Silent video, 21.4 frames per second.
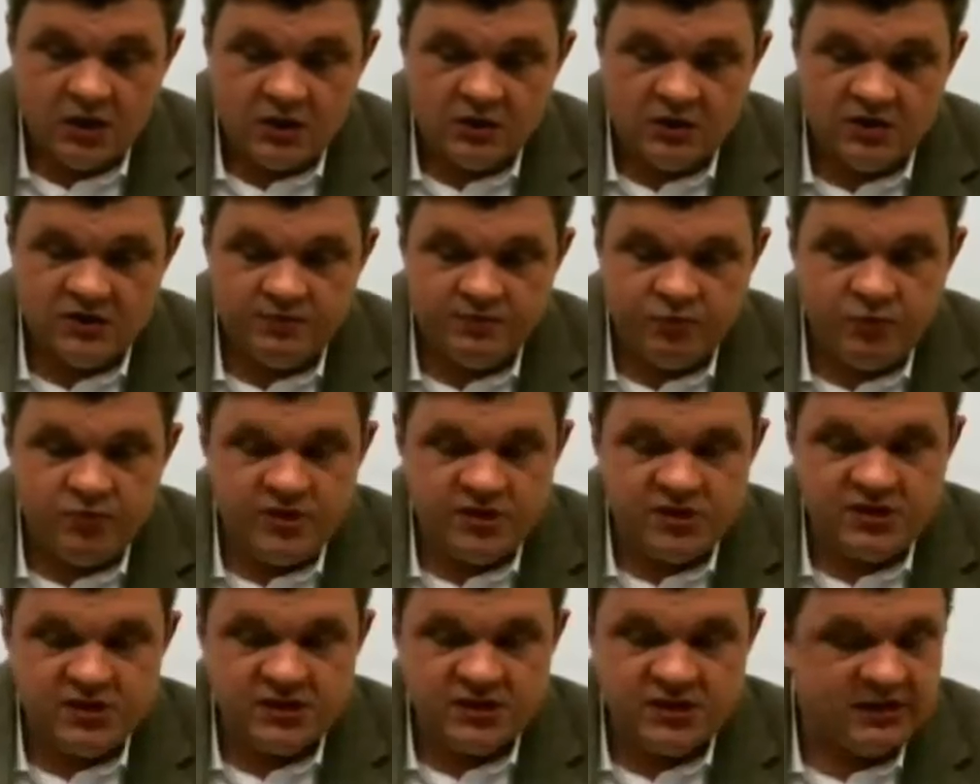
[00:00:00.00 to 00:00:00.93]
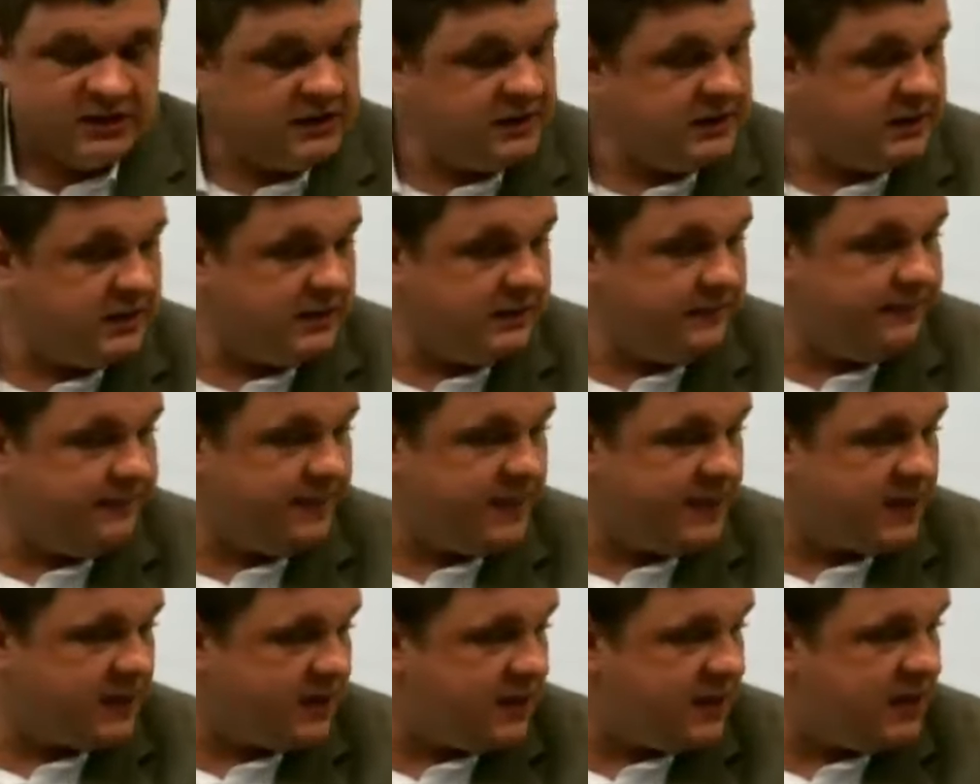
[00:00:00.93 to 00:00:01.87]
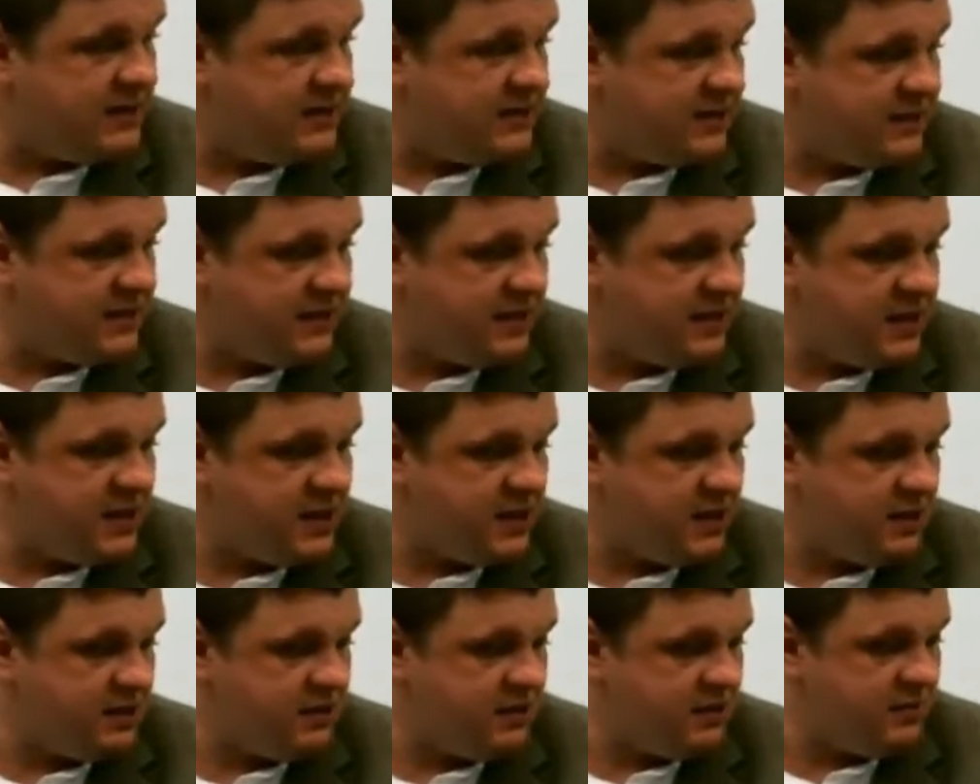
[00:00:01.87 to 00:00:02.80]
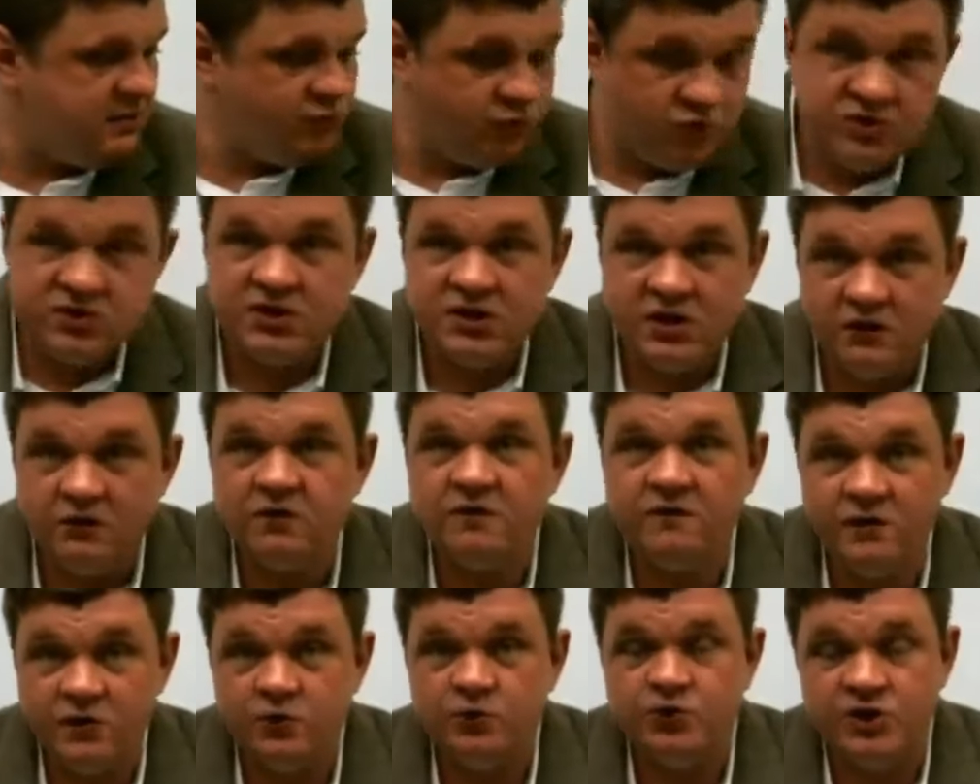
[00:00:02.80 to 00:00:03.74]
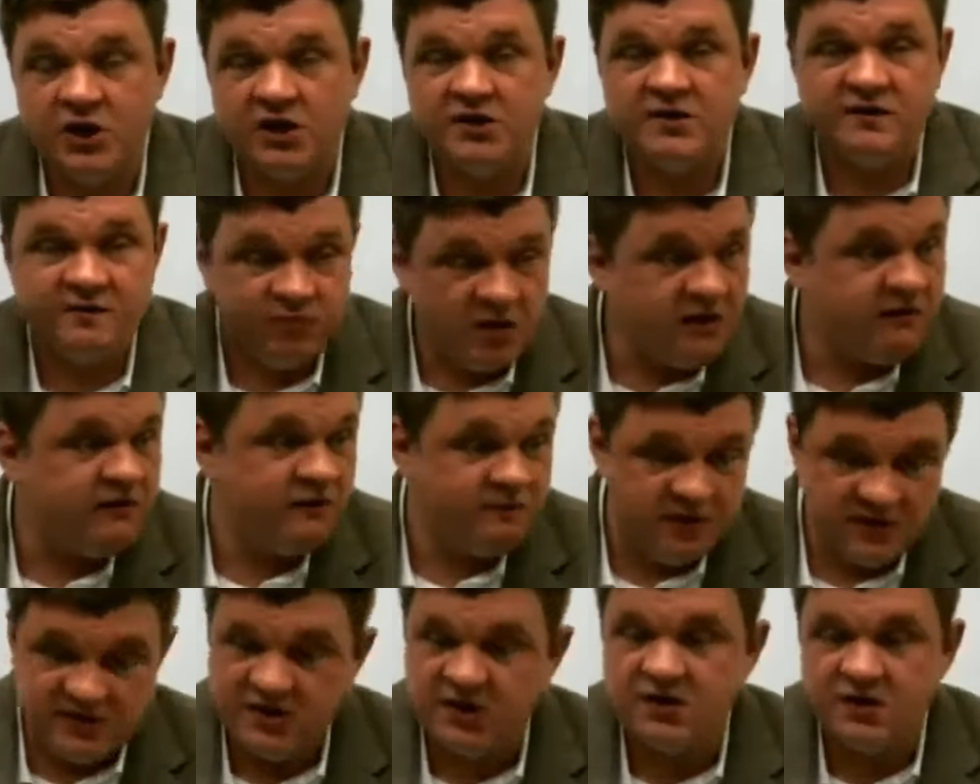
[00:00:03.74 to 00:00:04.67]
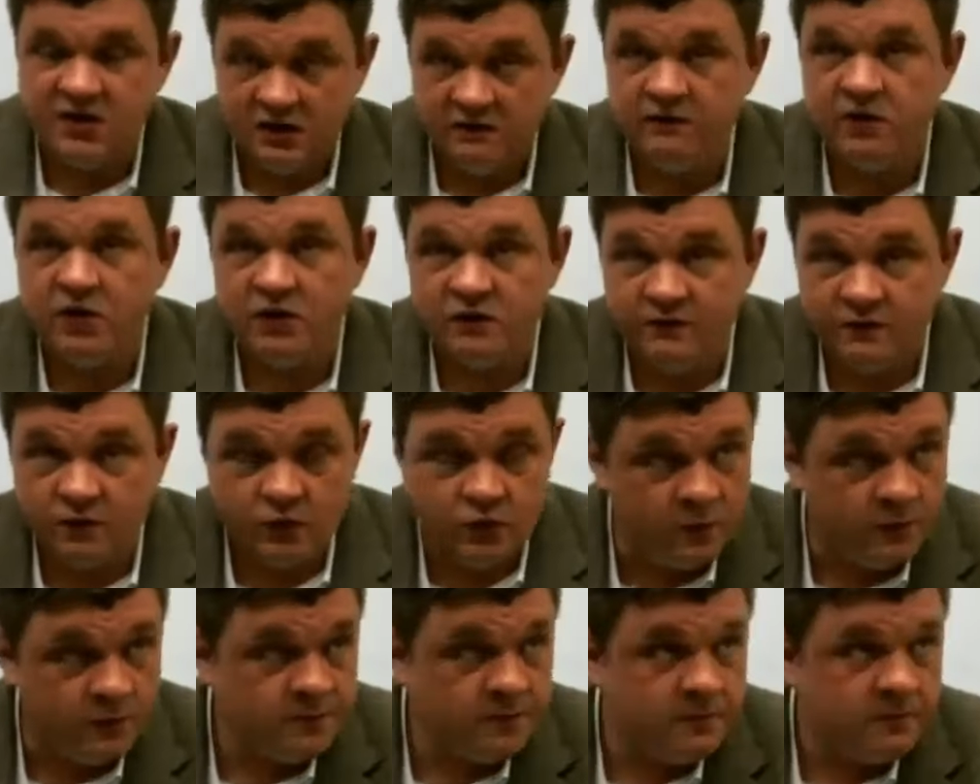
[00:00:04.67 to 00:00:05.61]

То есть помните э, классика, да, после того, как вы научаетесь плавать, бассейн наливает воду.